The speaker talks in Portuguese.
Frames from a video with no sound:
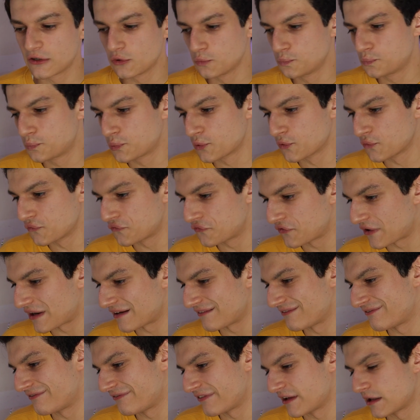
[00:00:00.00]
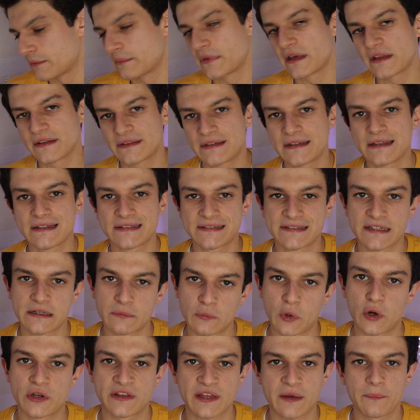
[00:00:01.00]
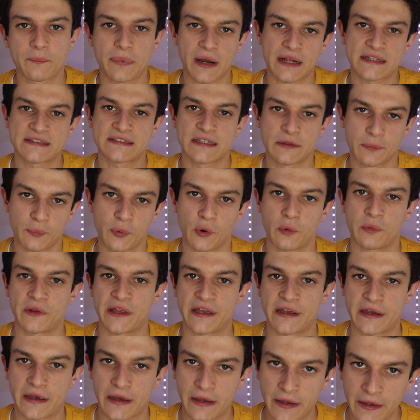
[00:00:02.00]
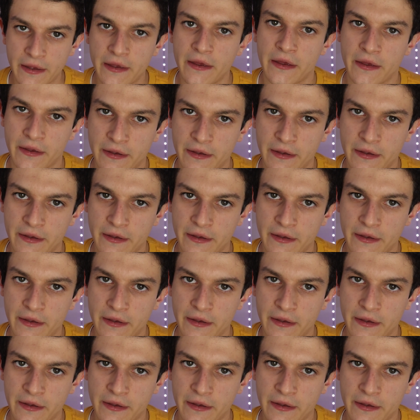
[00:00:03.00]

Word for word: eu provavelmente ia ser morto em praça pública.